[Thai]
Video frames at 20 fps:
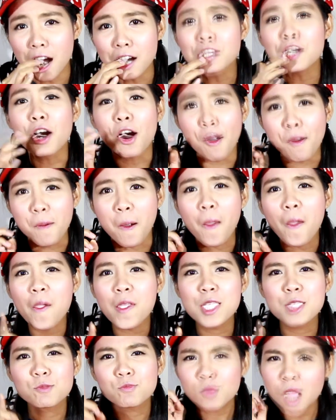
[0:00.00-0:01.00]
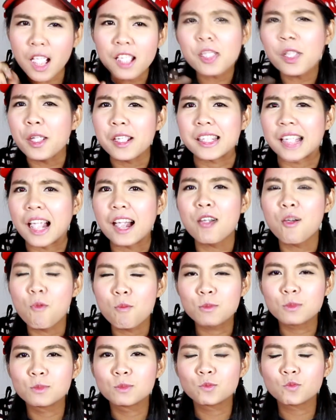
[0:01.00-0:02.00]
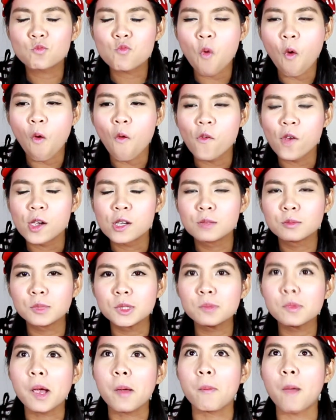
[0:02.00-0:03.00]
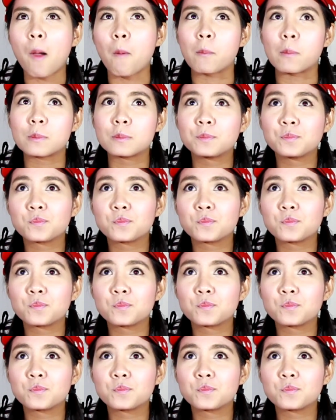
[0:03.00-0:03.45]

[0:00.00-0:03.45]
อร่อยเนาะอร่อยนะมันเหมือนแบบ